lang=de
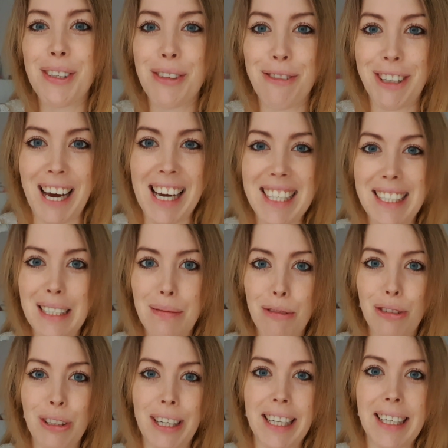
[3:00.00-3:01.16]
schon für
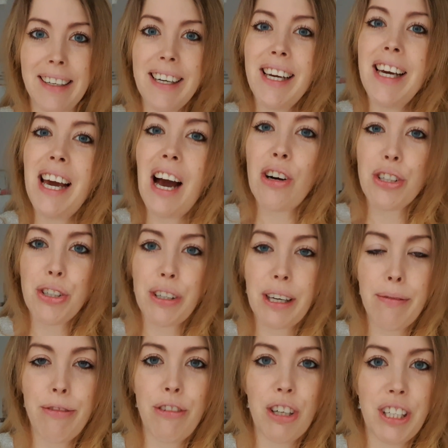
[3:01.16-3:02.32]
Reiseimpfungen, auch schon
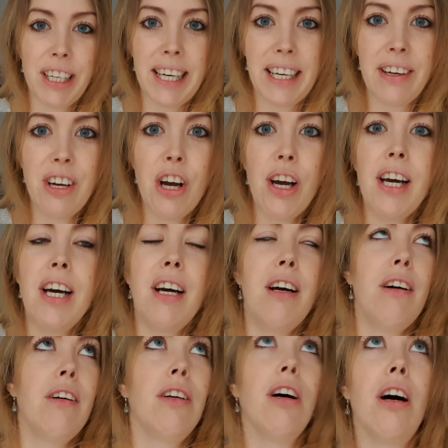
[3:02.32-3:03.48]
geimpft worden gegen
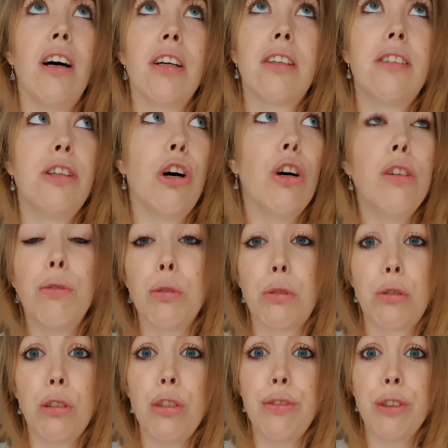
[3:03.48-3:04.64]
Ach, Tolvo,
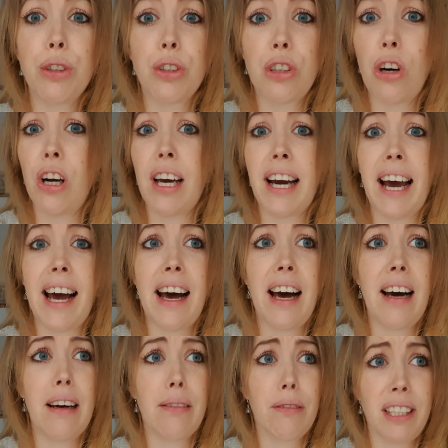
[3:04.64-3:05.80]
Typhus,
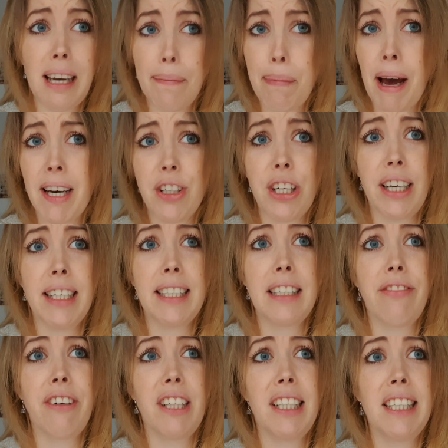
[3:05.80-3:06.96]
Cholera, japanische
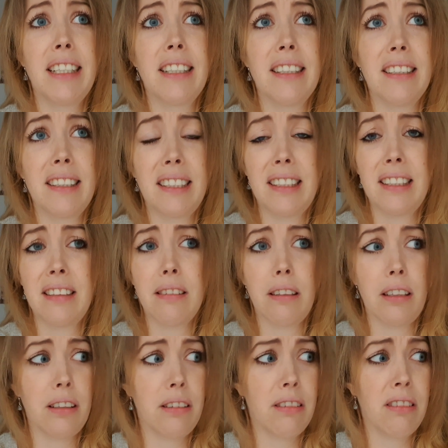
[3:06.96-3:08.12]
Enzephalitis,
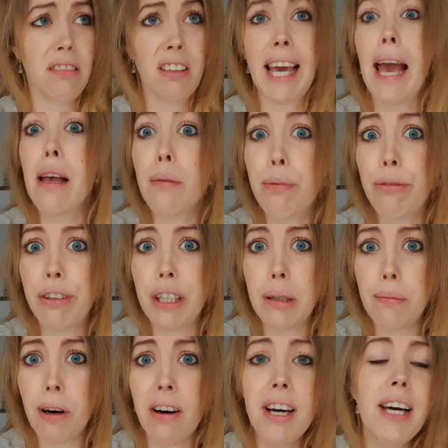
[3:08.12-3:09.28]

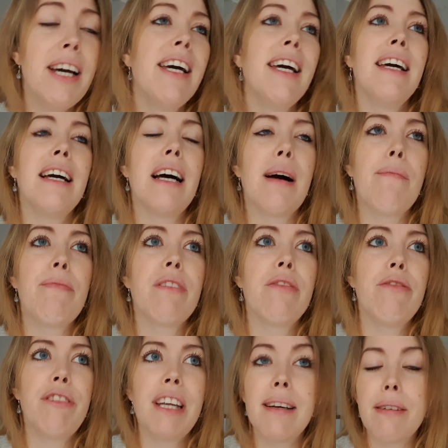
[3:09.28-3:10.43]
Gelbfieber. Ähm,
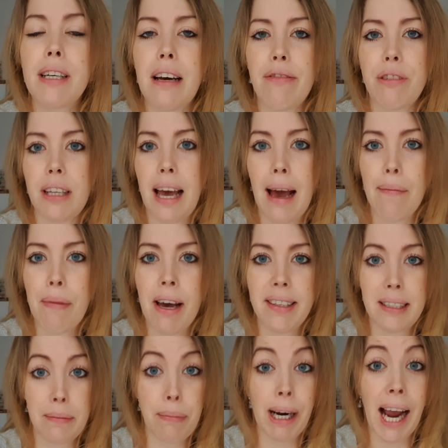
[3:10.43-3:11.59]
viele davon haben,
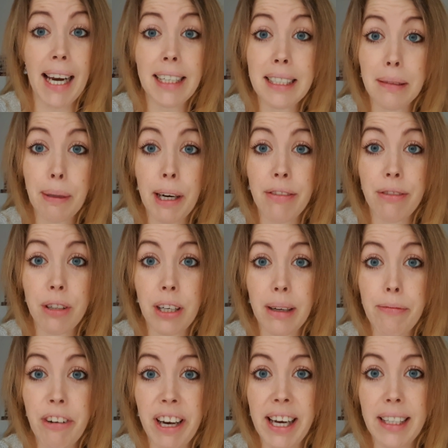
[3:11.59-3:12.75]
sind bekannt, dass man davon
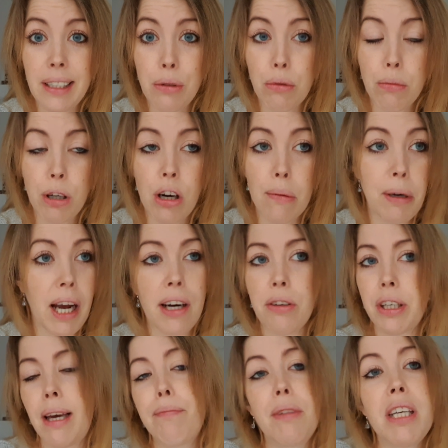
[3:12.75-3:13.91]
Impfreaktionen bekommen kann und
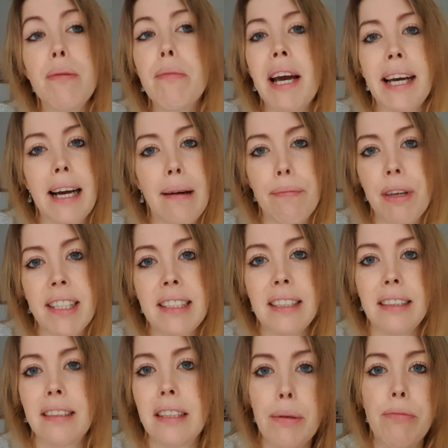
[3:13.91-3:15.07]
ich habe nie mehr gehabt als
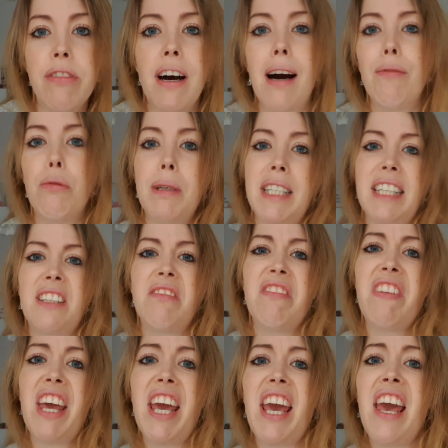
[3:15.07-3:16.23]
diesen Impfarm, wo man sagt so,
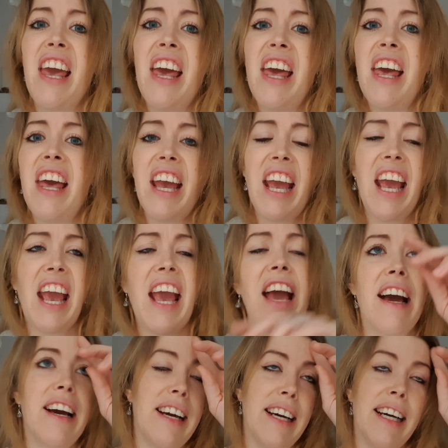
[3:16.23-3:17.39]
äh, äh.
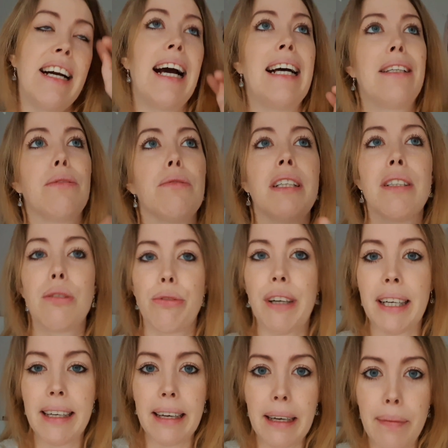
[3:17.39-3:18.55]
Also
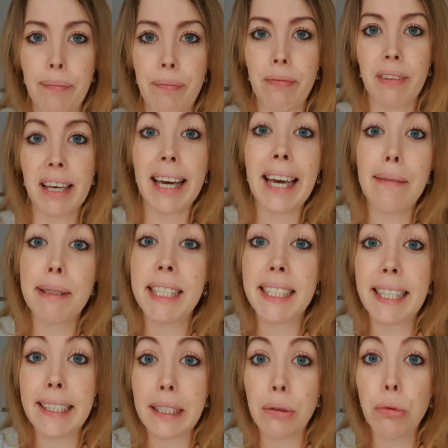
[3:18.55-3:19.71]
insofern, ähm, ich habe sie
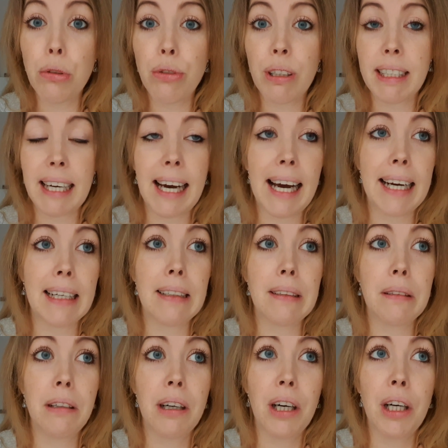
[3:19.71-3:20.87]
sehr, sehr gut
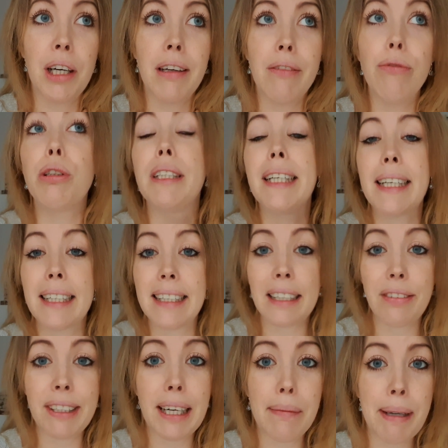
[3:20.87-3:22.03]
vertragen, würde es jederzeit
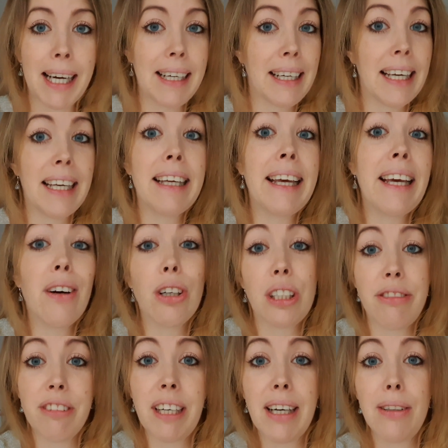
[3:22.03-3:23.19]
wieder machen. Ich gehe auch
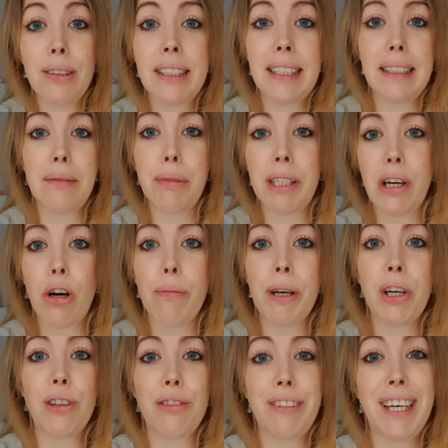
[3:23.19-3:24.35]
davon aus, dass mit der
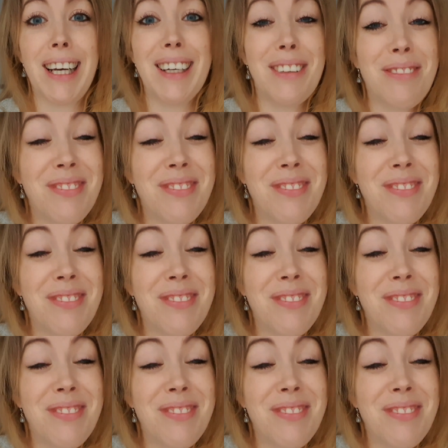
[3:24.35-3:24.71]
Omikron-Welle